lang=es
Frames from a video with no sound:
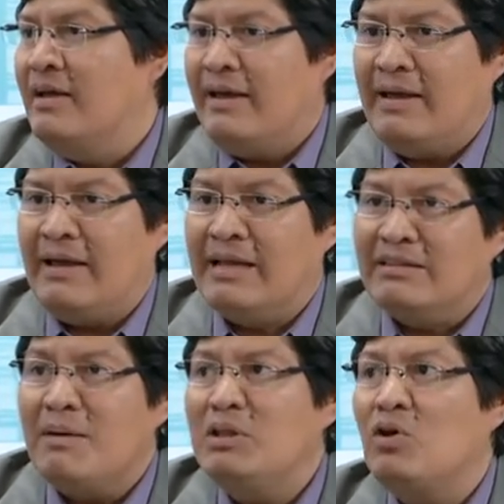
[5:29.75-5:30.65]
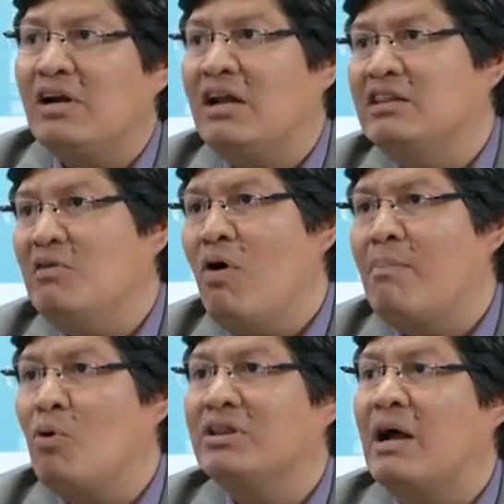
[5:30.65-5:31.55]
Eh, en términos relativos
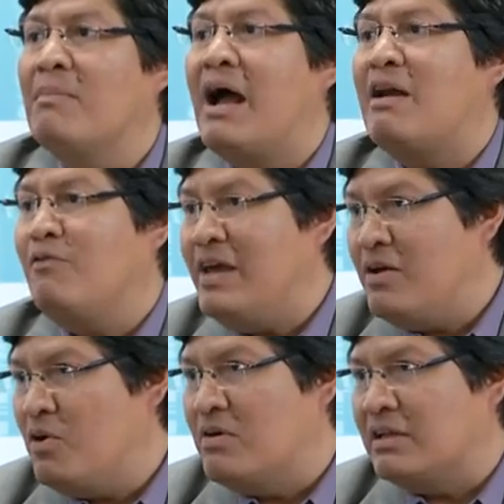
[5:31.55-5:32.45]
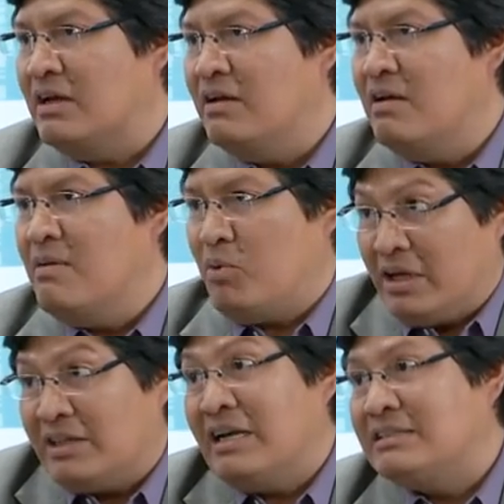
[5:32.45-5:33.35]
aportan más al fisco, ¿verdad? Mm.
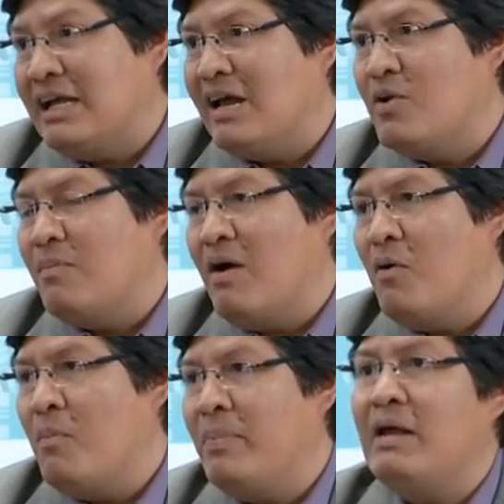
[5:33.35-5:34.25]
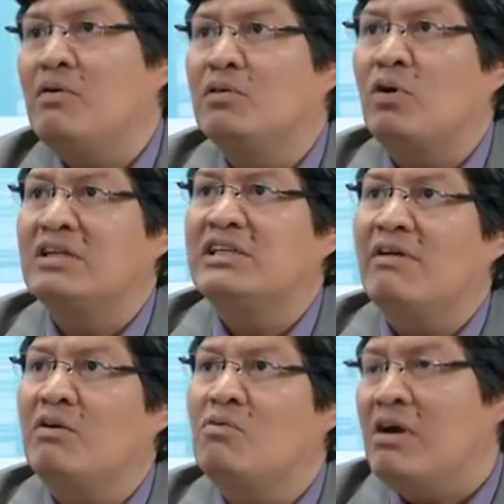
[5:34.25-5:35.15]
Porque tienen salarios bajos, pero no
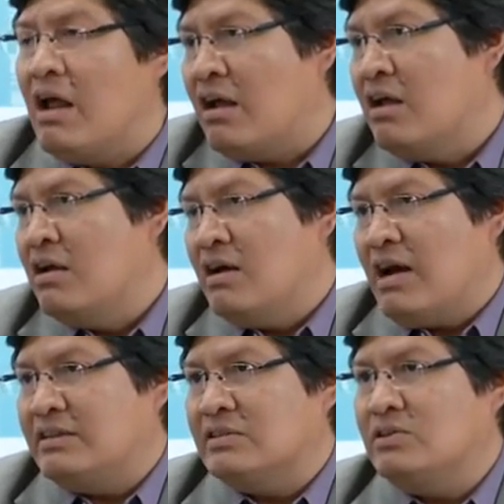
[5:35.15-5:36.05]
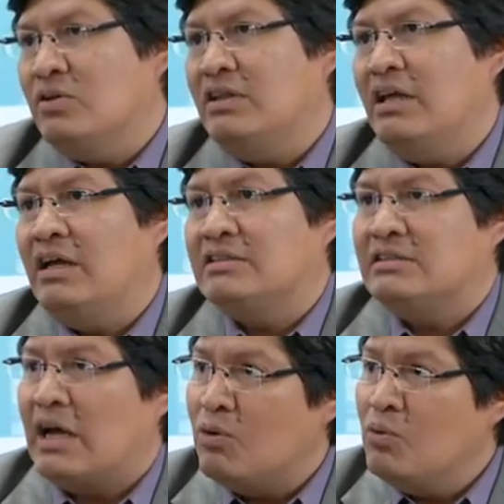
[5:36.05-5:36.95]
reciben una atención de
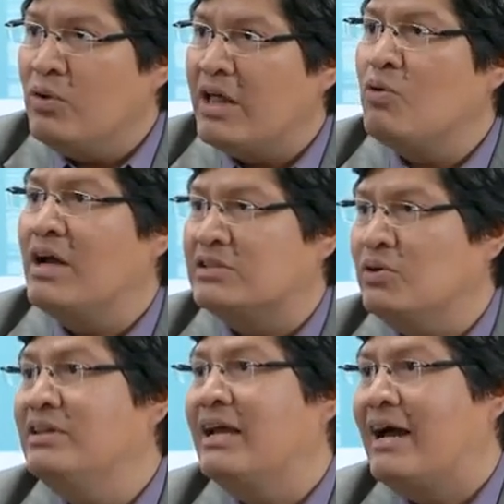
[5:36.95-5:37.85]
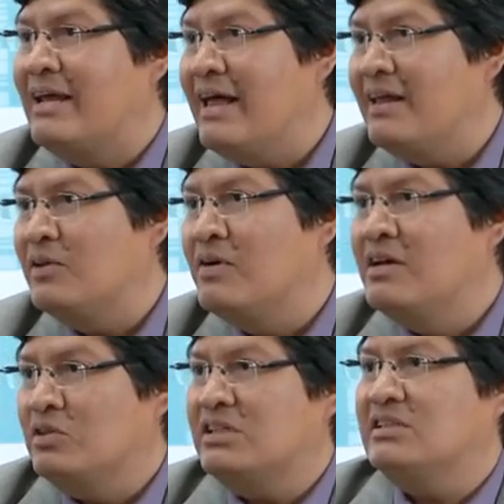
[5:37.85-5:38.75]
salud, de educación, de calidad. ¿no?
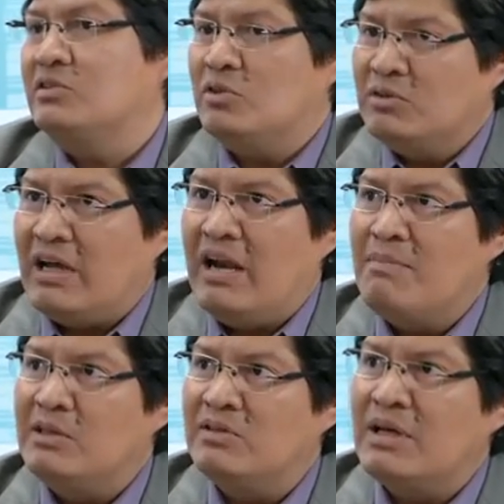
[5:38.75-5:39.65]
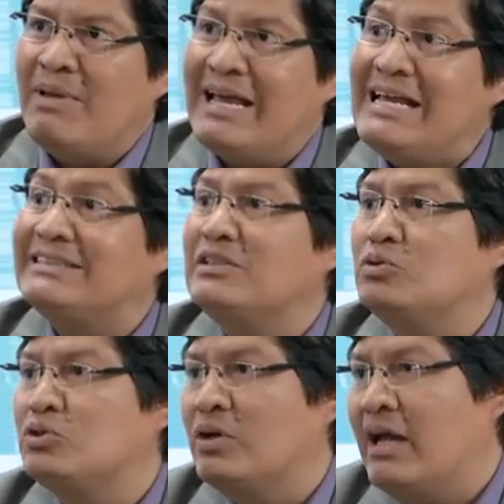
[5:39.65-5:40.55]
Entonces esos son elementos también
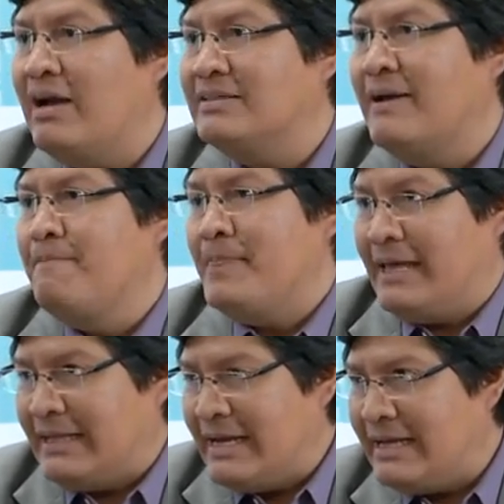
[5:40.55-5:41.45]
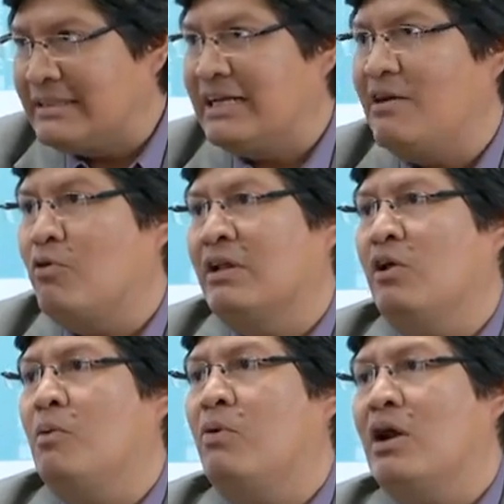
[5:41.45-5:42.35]
institucionales que tienen que ser
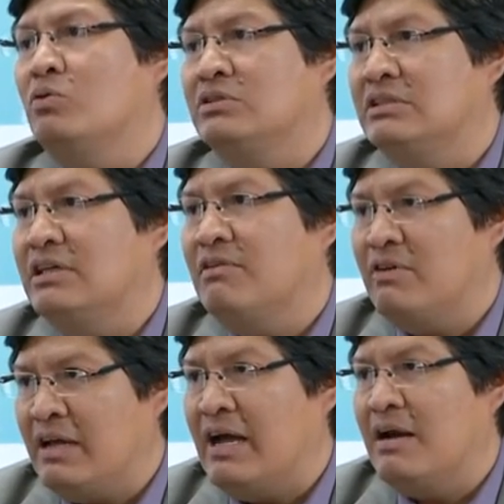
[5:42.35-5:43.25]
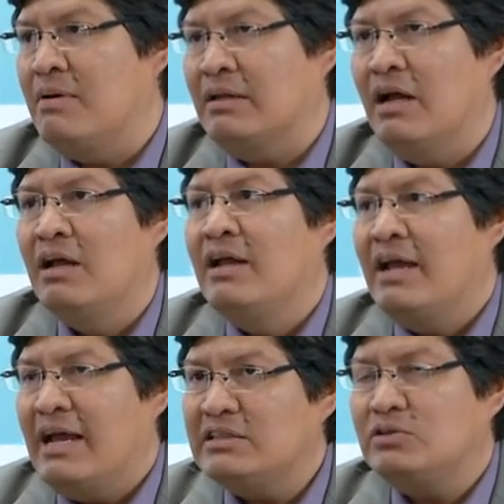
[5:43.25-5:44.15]
abordados por la justicia fiscal. Ya,
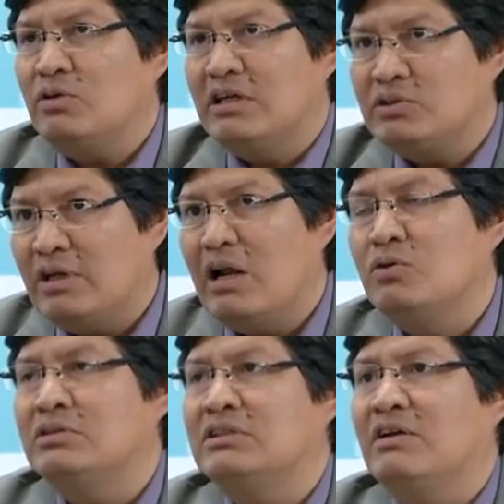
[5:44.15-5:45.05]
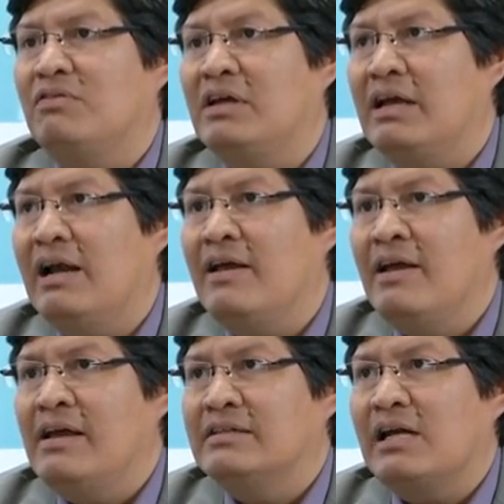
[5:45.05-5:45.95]
esto, esto de la justicia fiscal
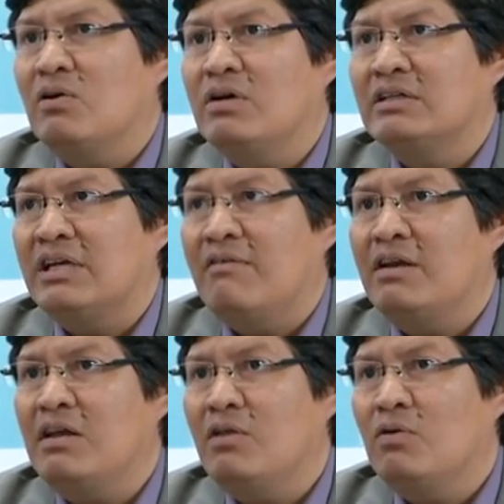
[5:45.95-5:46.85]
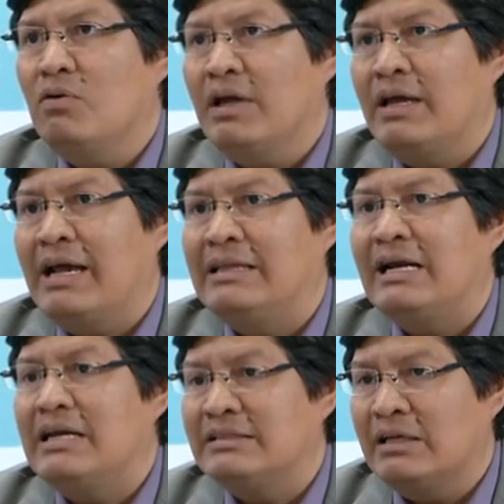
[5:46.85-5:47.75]
es algo que se ha venido eh,
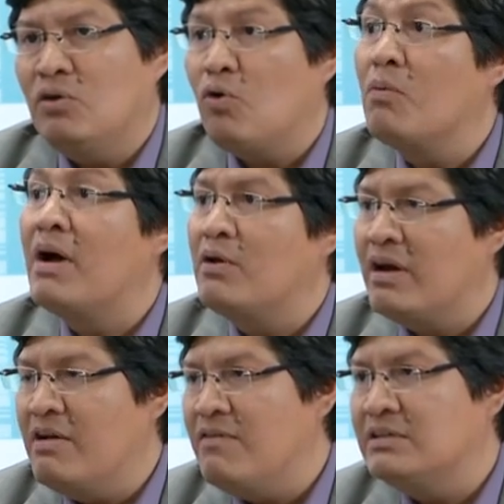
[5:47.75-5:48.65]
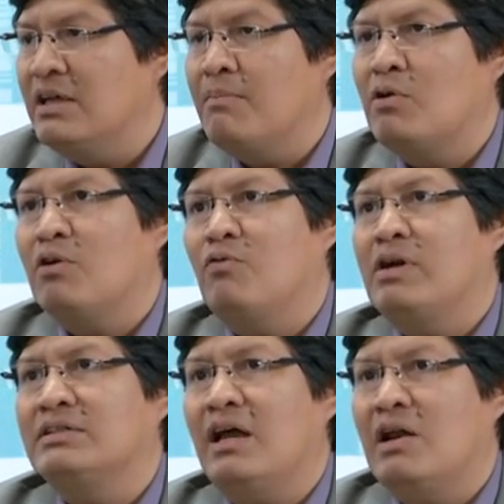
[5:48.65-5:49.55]
generalizando con mayor énfasis, mayor
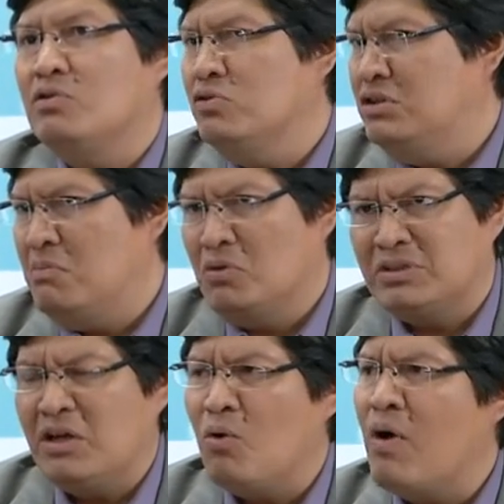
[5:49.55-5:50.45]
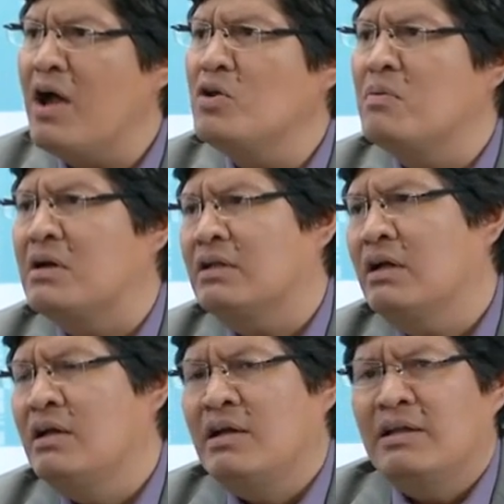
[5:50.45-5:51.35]
fuerza en los últimos cinco años, ¿verdad?
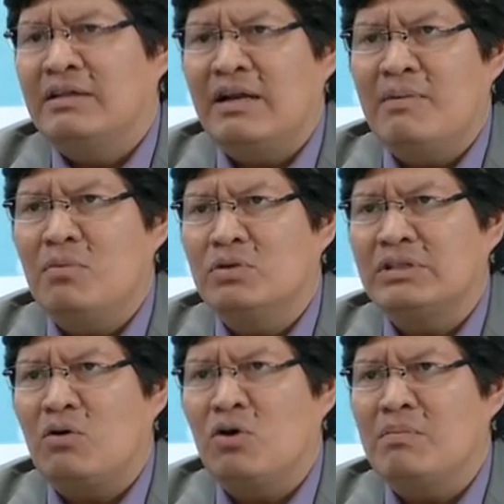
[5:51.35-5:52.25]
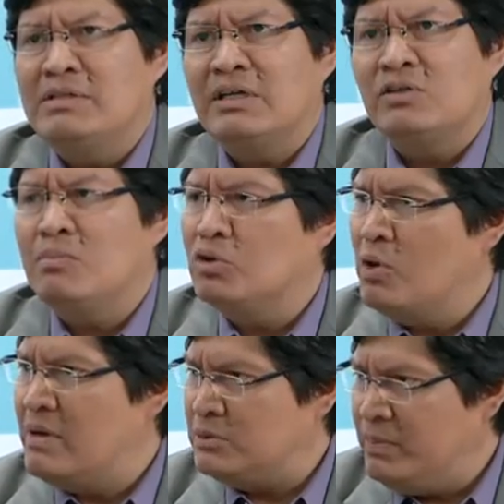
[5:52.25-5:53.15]
Tenemos economistas como
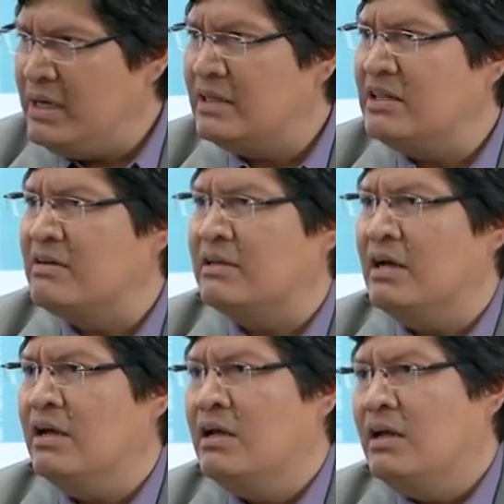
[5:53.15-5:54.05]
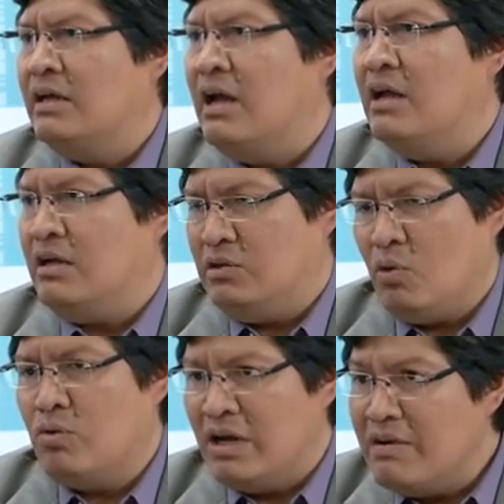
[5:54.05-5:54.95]
Thomas Piketty, ¿verdad? Que ha escrito
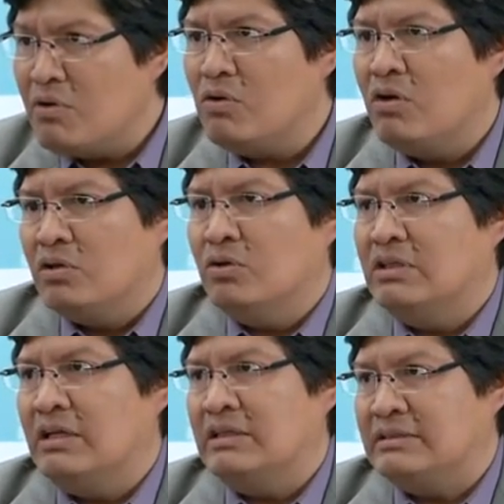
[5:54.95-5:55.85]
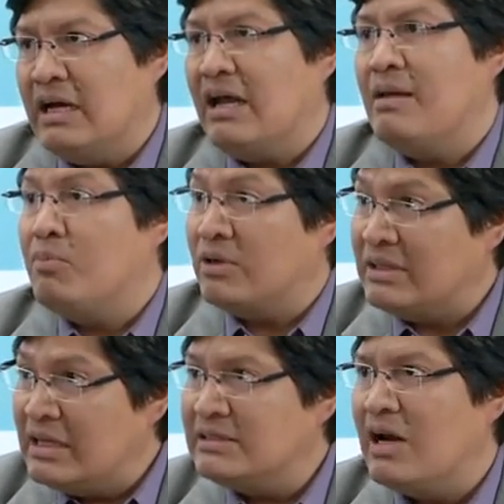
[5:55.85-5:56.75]
un libro donde destaca la
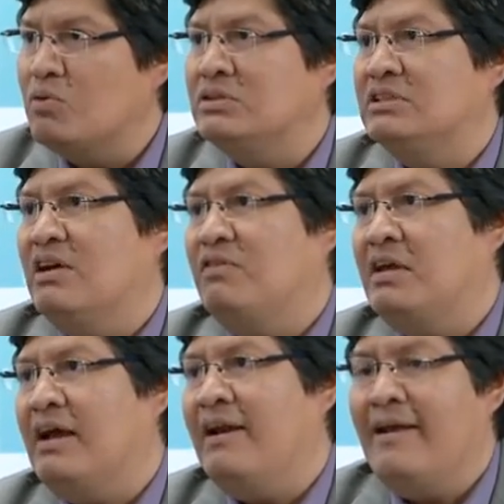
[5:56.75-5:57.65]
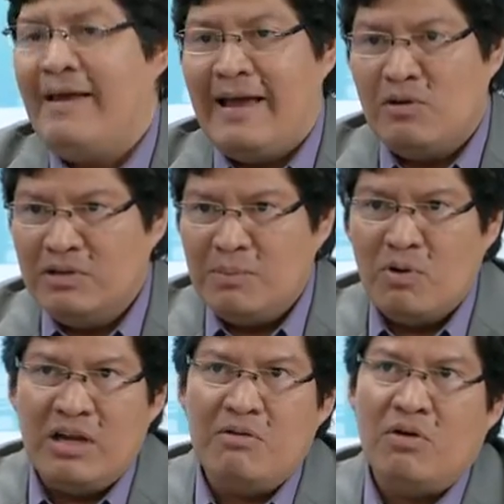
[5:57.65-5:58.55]
importancia de la justicia fiscal. El último
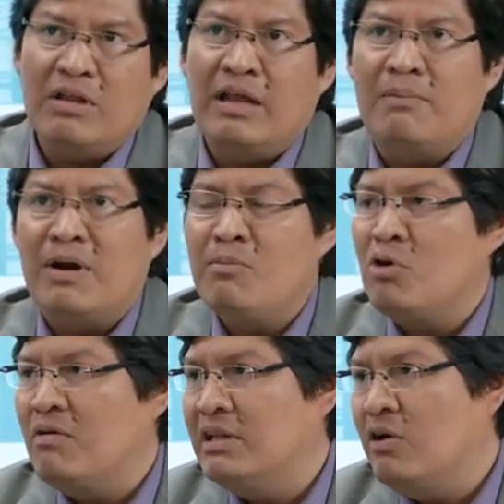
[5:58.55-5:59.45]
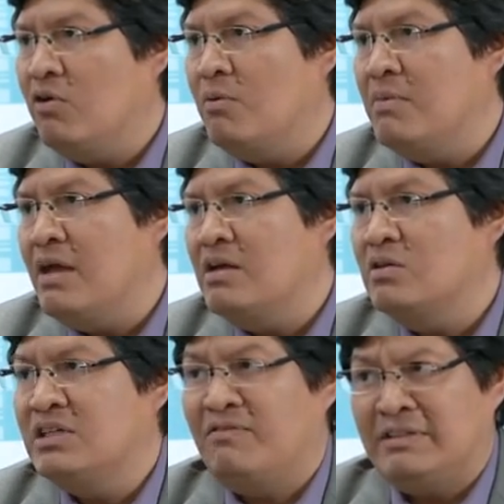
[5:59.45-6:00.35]
libro del Premio Nobel de Economía,
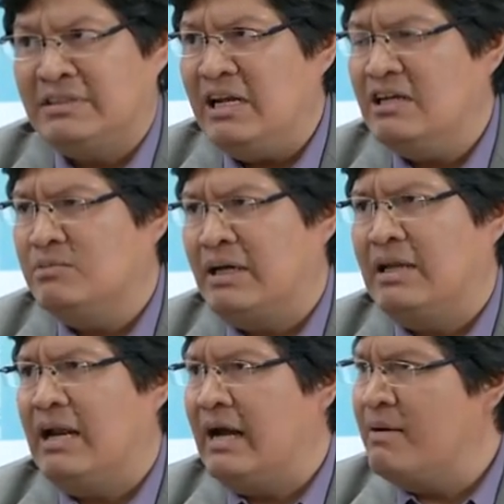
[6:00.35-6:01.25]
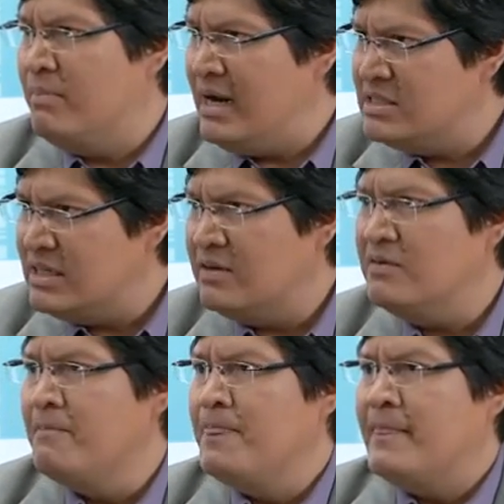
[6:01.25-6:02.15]
Joseph Stiglitz, ¿verdad? La Gran Brecha, ¿no?
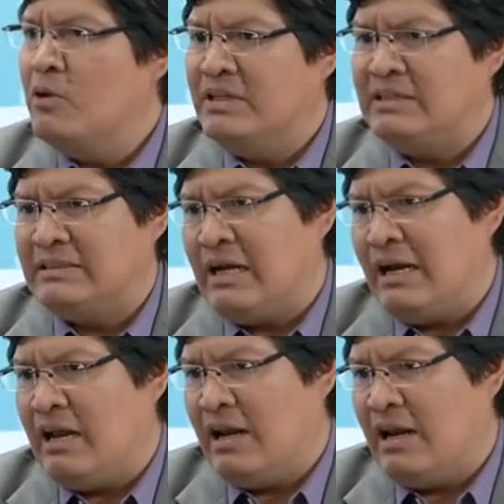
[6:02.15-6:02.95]
Donde destaca